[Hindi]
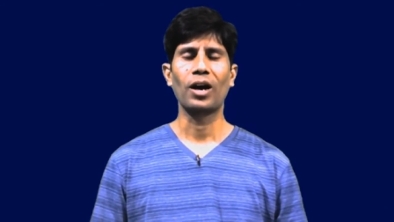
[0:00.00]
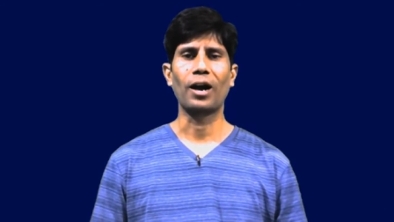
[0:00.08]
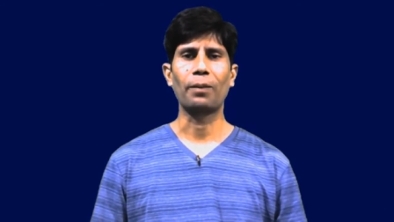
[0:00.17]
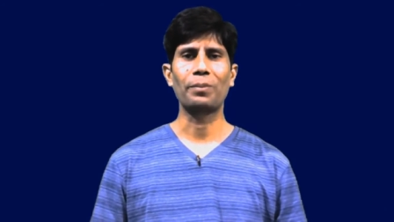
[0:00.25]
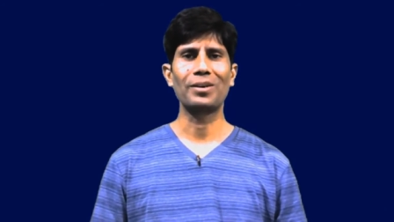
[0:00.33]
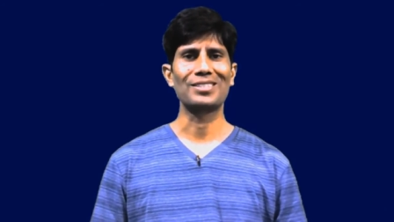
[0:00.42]

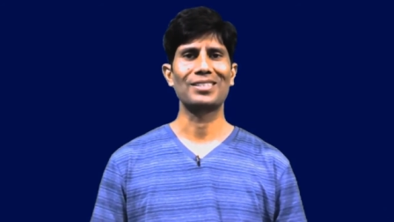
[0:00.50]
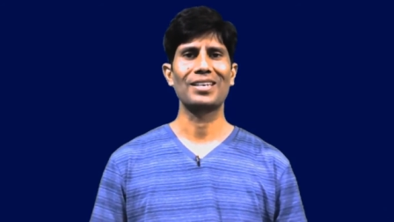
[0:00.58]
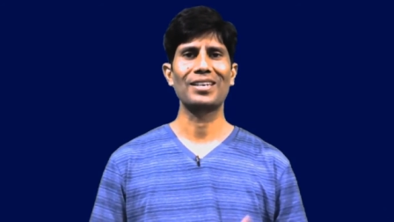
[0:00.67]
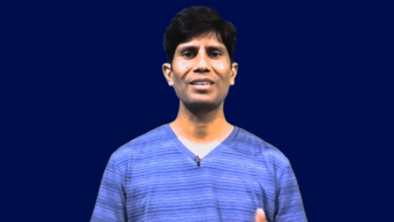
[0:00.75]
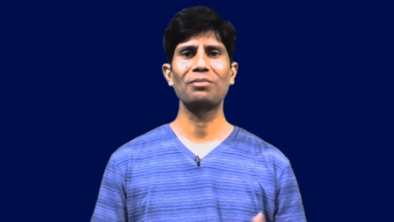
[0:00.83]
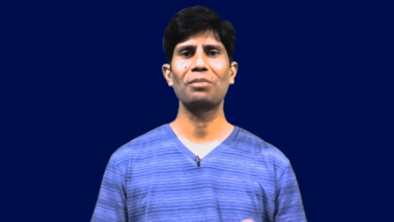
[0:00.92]
अपने
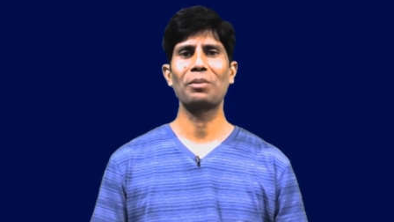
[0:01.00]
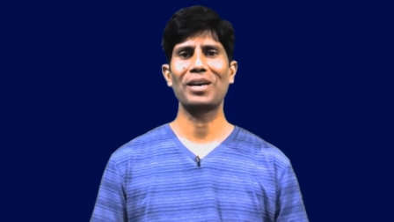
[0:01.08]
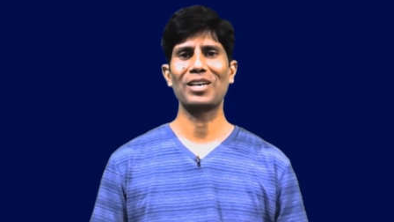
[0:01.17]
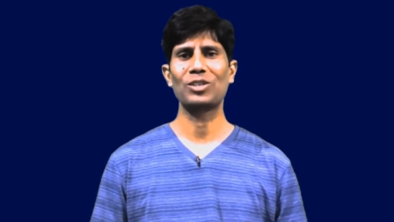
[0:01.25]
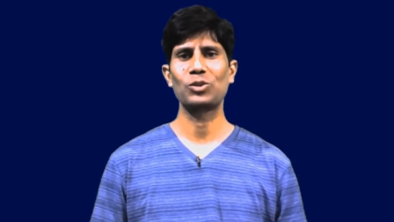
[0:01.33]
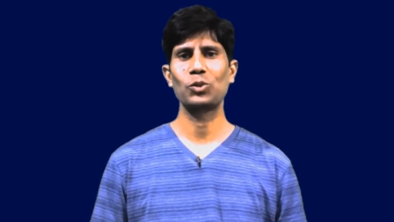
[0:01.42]
शरीर में
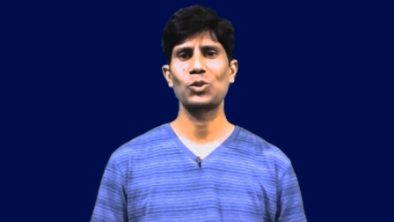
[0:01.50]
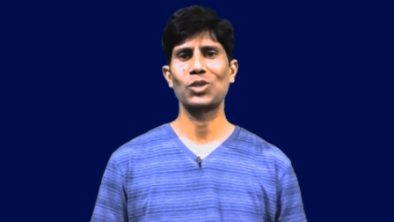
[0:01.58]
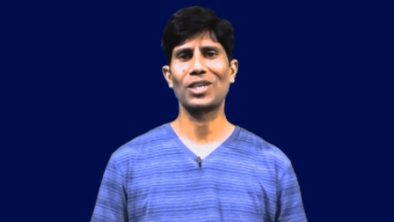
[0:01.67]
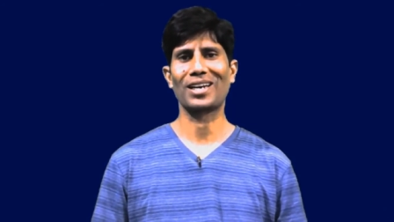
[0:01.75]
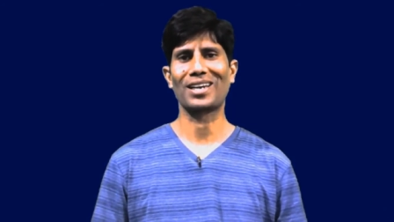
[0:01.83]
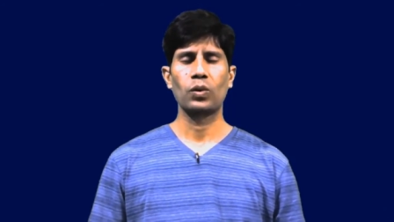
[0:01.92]
महसूस
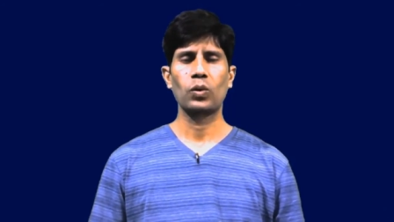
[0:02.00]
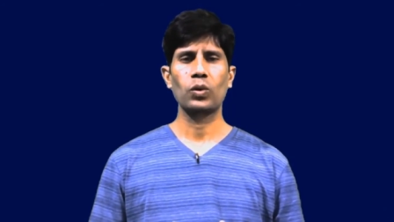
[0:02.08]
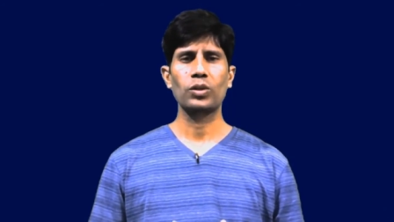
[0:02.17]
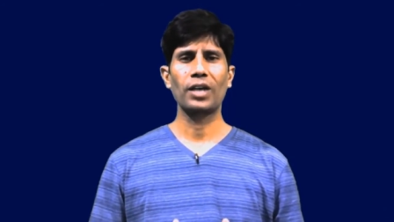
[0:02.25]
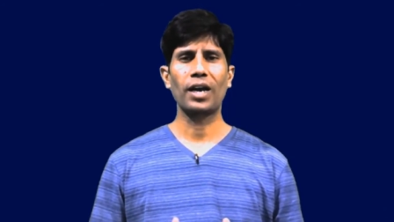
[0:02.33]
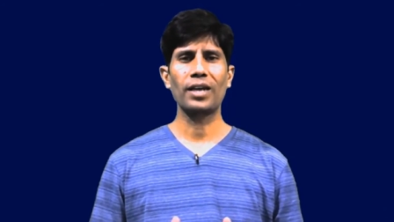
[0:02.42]
करें
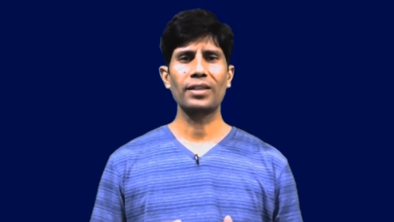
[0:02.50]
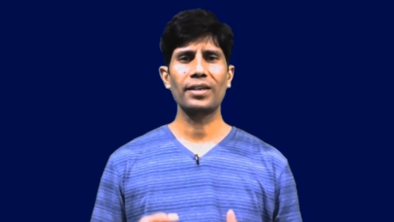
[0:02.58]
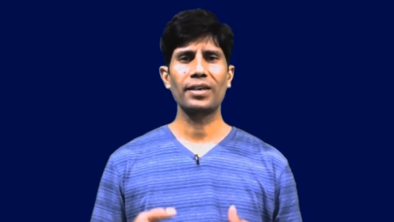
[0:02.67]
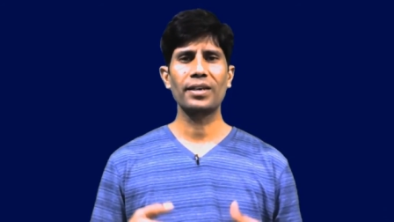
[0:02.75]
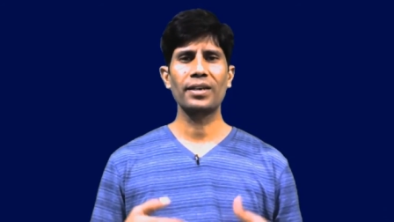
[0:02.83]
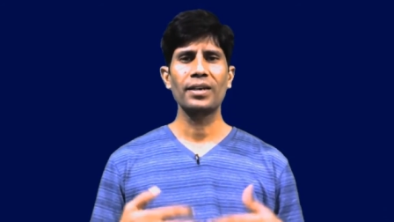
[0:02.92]
और ध्यान
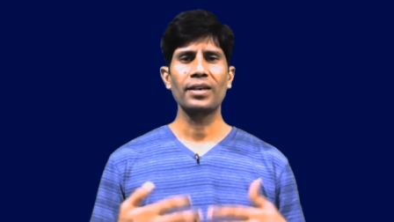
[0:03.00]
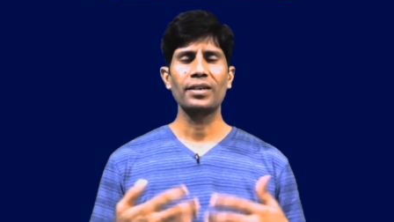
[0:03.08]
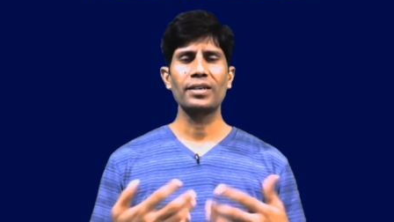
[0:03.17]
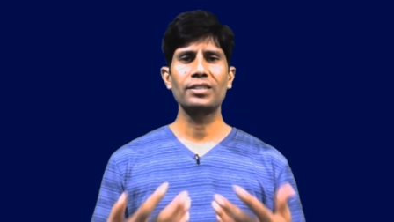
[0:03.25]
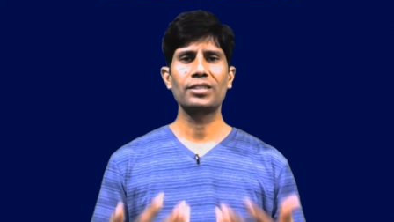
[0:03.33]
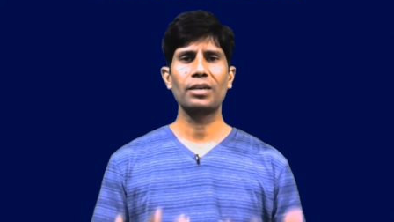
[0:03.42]
दें
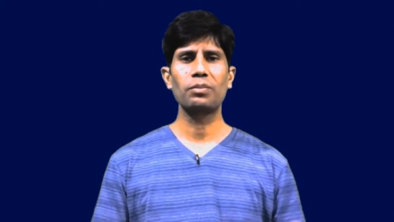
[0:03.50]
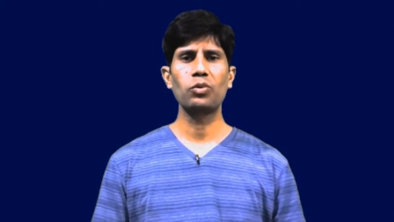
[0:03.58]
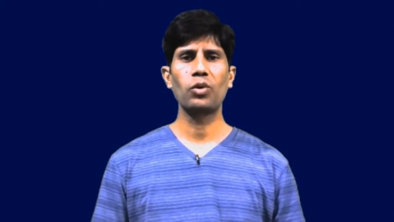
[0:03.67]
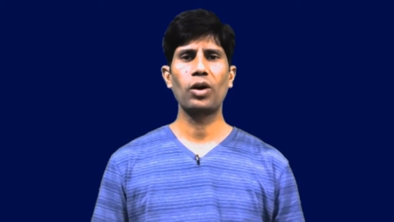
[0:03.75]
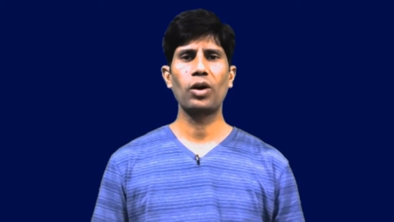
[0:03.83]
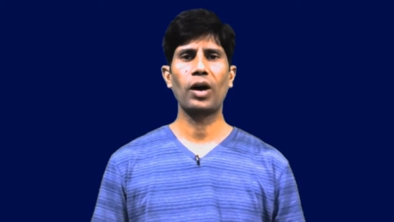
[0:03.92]
कि जब
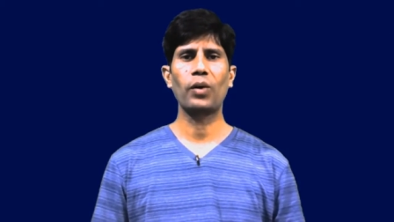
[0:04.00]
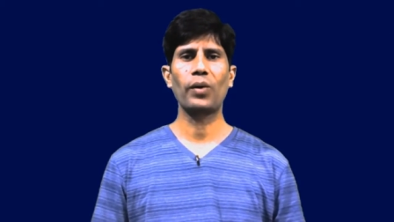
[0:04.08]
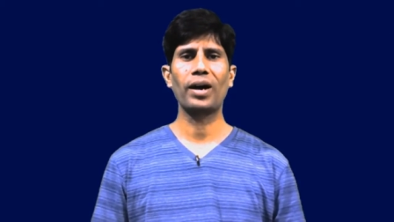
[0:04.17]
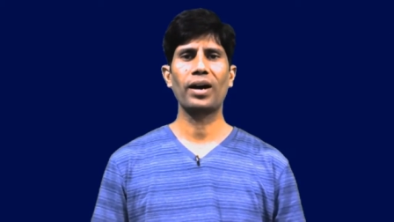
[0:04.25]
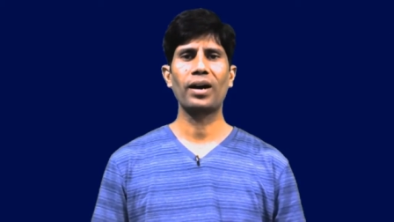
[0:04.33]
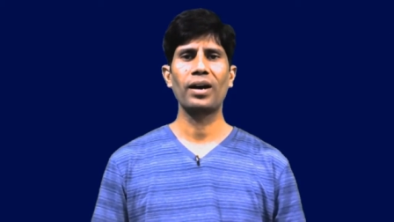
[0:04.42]
वो हवा